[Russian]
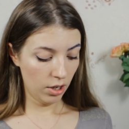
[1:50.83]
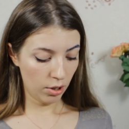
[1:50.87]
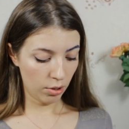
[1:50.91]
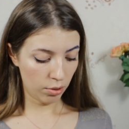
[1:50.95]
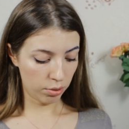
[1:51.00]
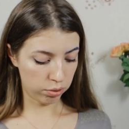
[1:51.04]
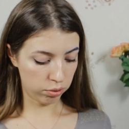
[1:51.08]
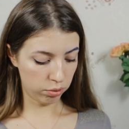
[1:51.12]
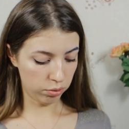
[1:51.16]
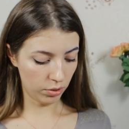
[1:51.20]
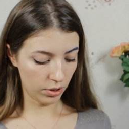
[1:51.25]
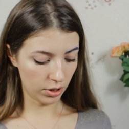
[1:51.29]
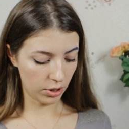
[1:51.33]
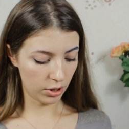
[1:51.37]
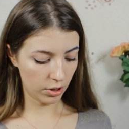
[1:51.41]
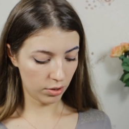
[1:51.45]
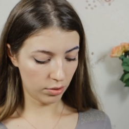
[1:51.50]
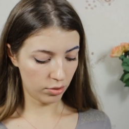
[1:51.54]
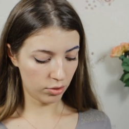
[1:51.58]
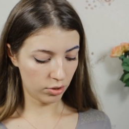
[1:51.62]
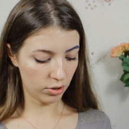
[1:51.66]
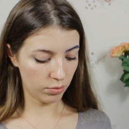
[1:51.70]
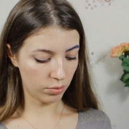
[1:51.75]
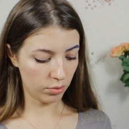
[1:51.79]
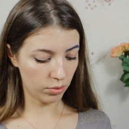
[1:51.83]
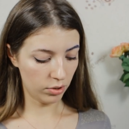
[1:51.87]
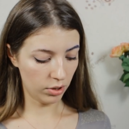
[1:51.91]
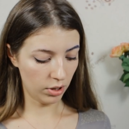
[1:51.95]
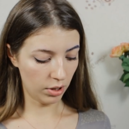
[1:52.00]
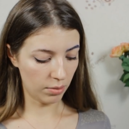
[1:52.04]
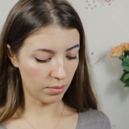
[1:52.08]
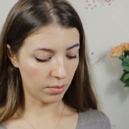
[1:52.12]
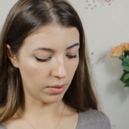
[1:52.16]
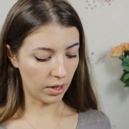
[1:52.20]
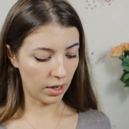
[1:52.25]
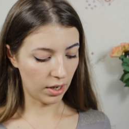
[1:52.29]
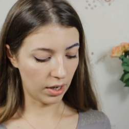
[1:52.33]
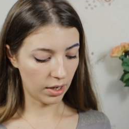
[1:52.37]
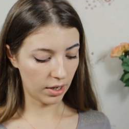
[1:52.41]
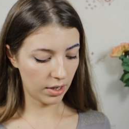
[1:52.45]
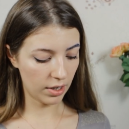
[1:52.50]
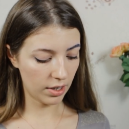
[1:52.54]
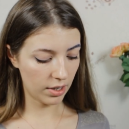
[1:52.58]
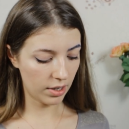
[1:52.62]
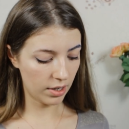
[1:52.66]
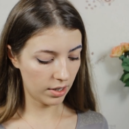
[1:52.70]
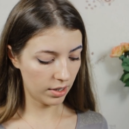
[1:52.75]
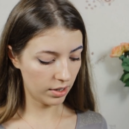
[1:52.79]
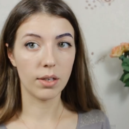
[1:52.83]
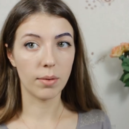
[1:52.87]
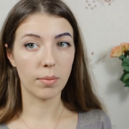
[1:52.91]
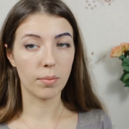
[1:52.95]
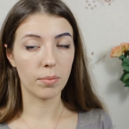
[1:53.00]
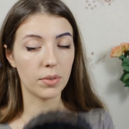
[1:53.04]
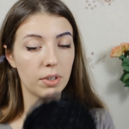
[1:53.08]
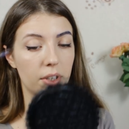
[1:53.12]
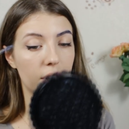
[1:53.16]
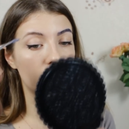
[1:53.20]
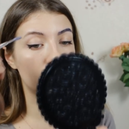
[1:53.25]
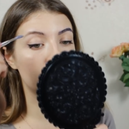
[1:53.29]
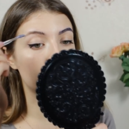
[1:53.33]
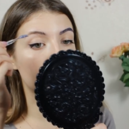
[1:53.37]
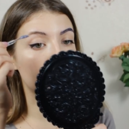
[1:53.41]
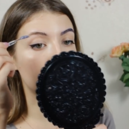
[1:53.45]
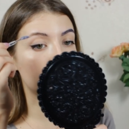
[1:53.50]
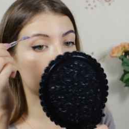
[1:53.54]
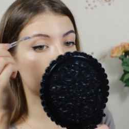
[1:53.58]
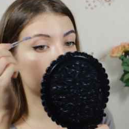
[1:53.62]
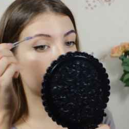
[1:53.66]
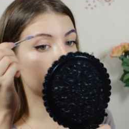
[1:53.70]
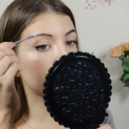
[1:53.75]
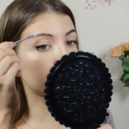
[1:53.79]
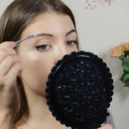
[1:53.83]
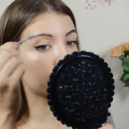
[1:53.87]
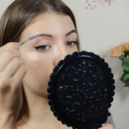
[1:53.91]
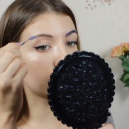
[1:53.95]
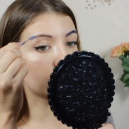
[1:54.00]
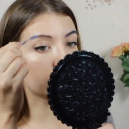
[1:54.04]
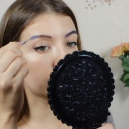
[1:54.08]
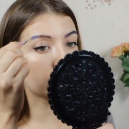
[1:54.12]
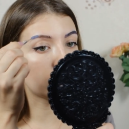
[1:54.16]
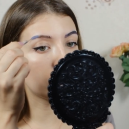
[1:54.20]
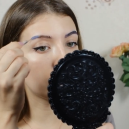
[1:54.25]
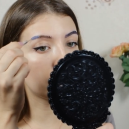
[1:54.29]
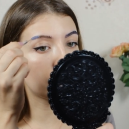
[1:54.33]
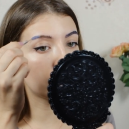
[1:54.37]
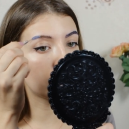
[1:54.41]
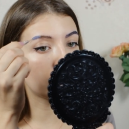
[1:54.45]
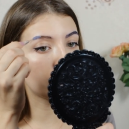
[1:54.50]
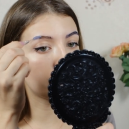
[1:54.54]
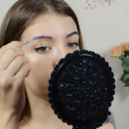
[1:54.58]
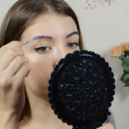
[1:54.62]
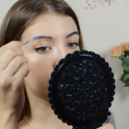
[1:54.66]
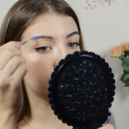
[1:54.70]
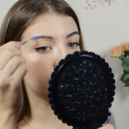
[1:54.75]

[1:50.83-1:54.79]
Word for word: Фу, надеюсь, все будет нормально. Мне кажется, что я слишком